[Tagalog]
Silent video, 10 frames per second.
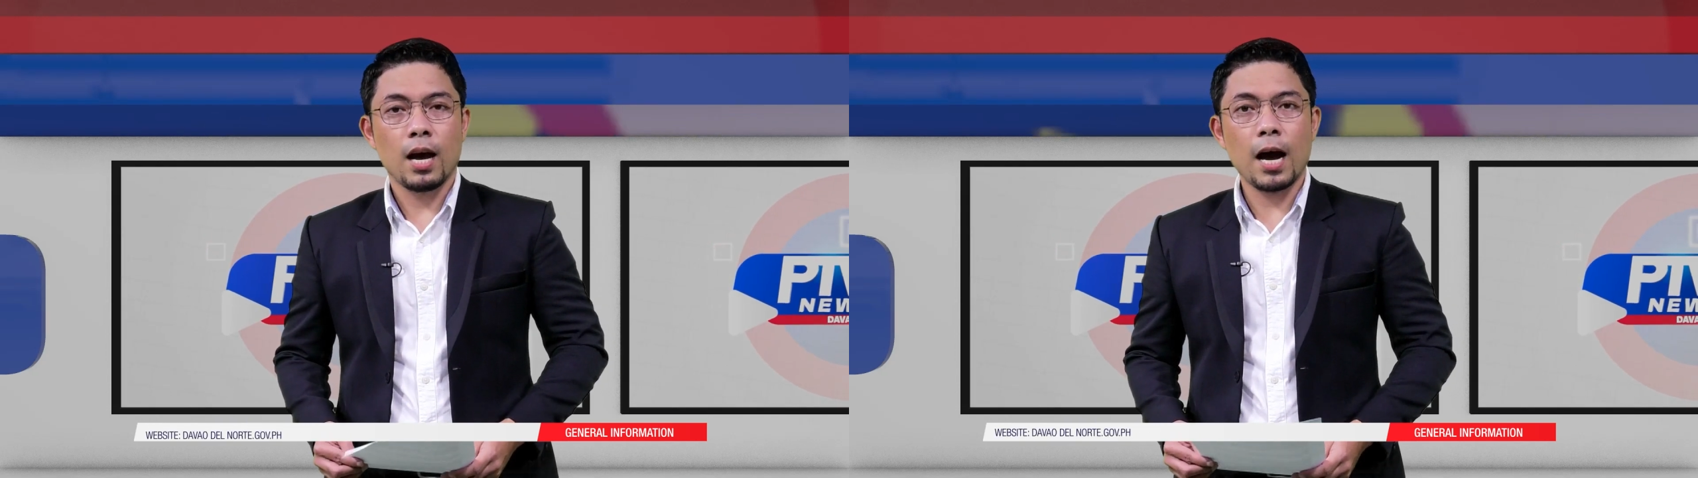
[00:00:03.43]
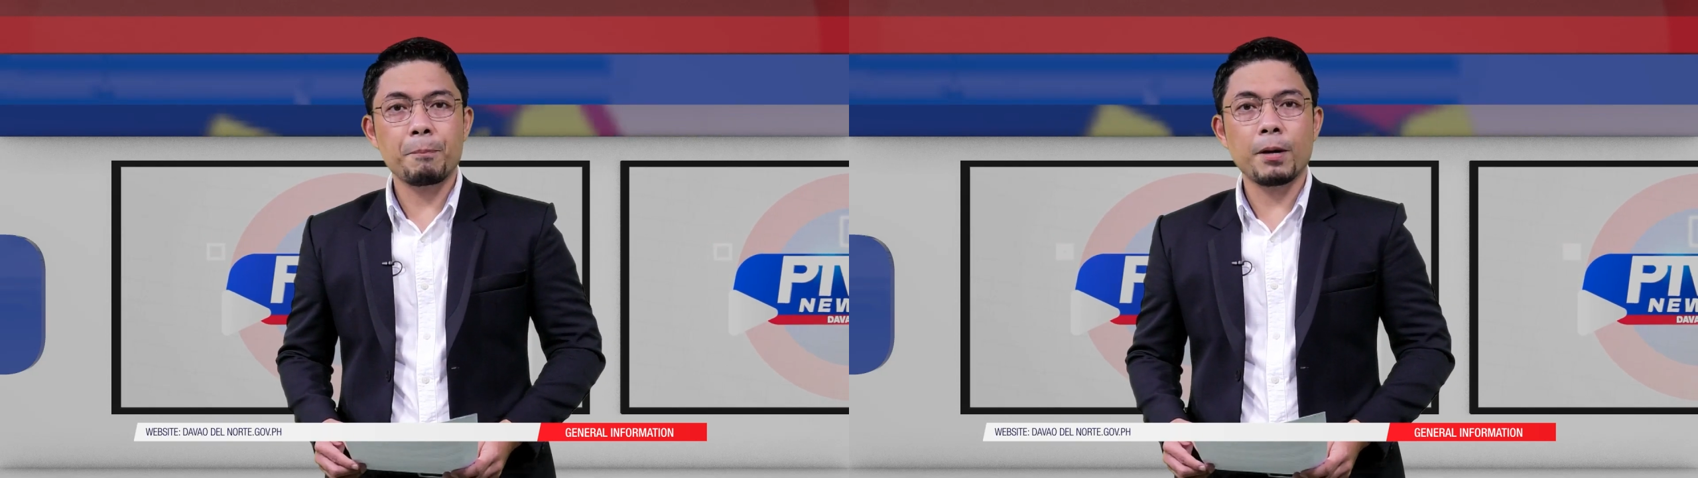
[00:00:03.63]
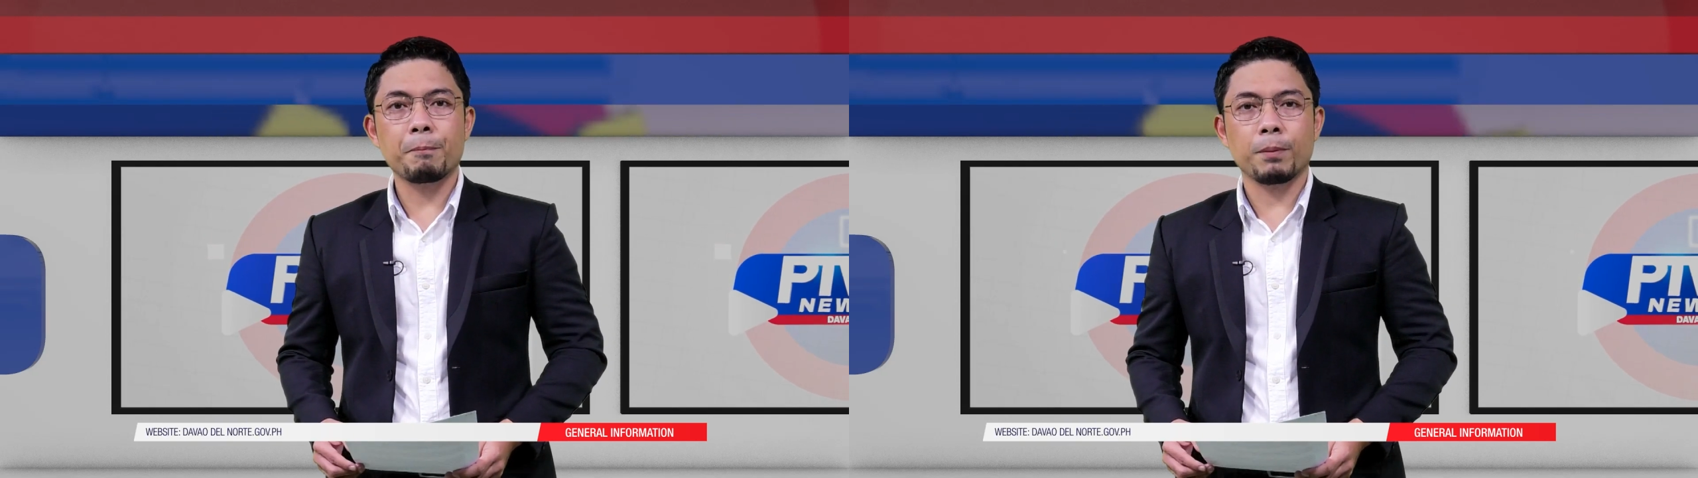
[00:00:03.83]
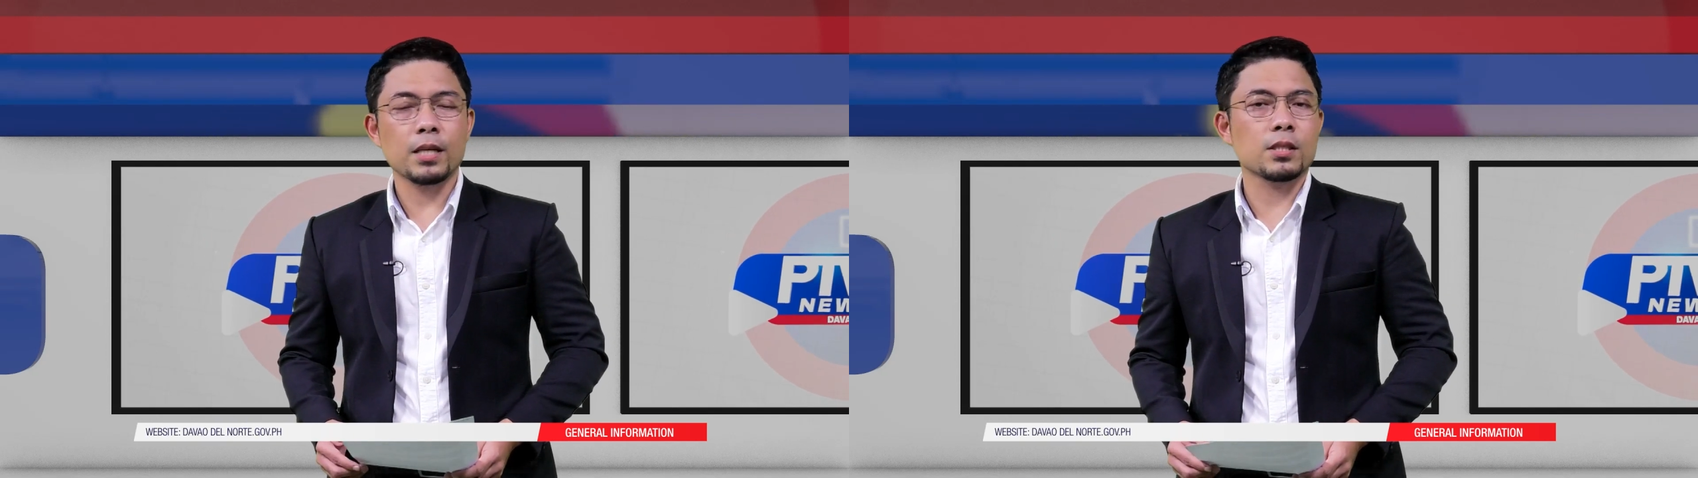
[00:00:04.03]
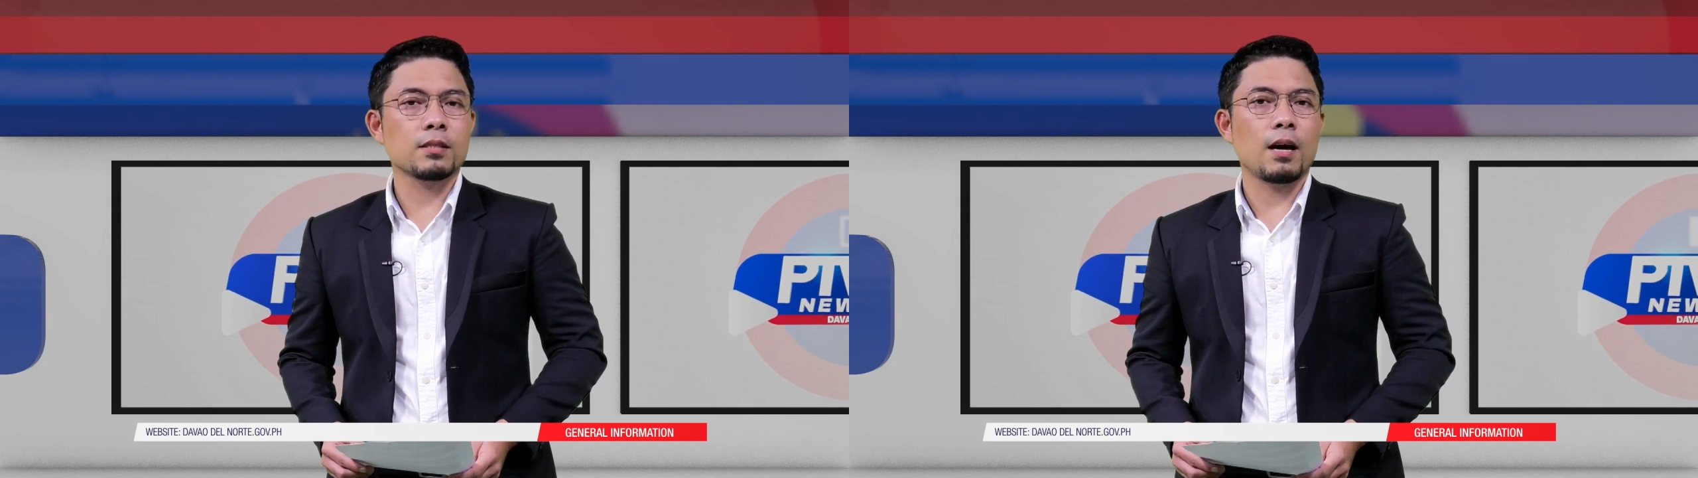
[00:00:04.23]
ang
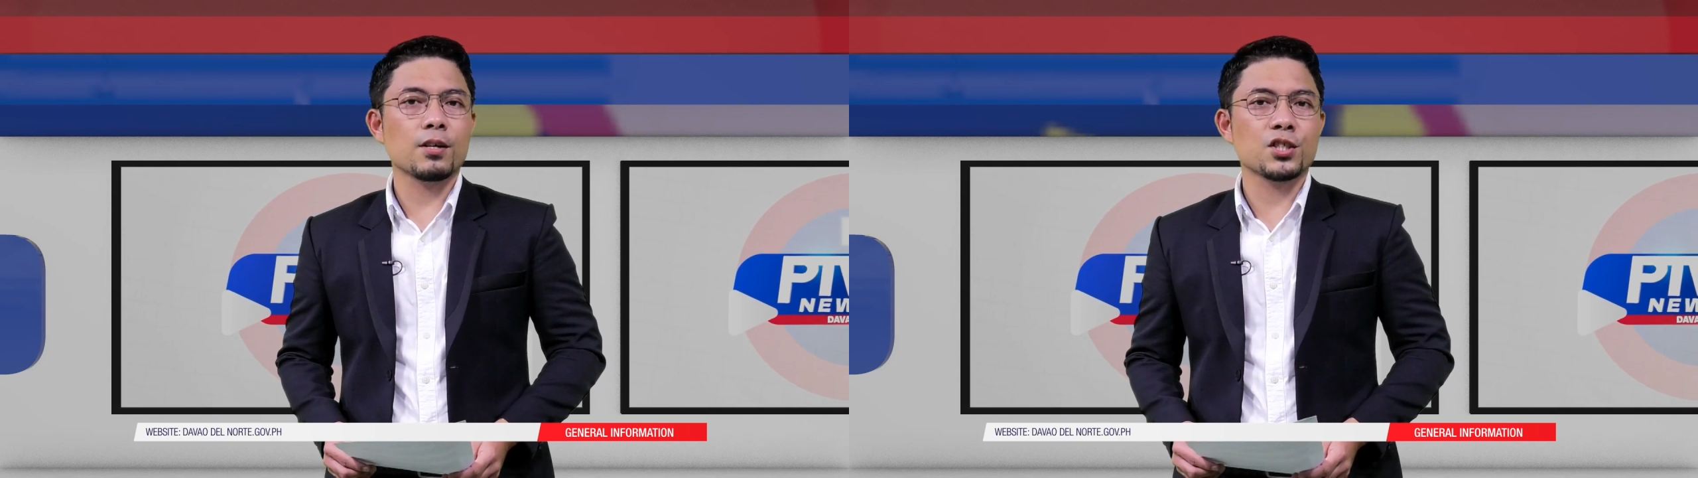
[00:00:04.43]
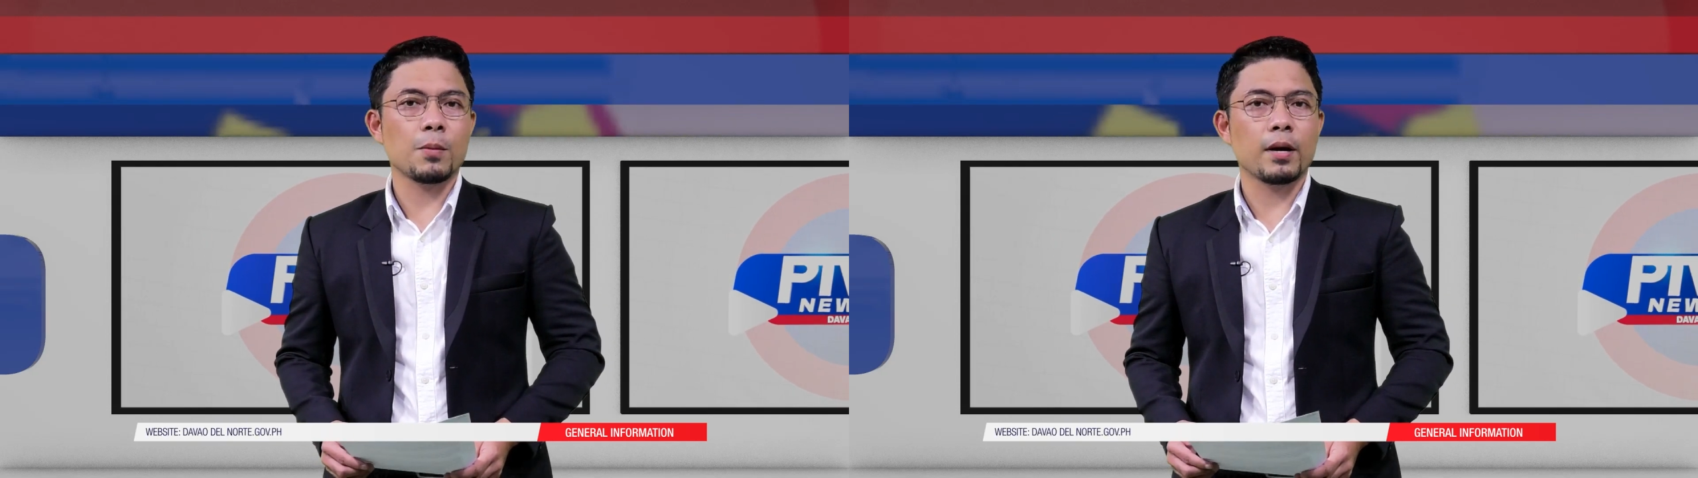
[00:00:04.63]
pagplastar sa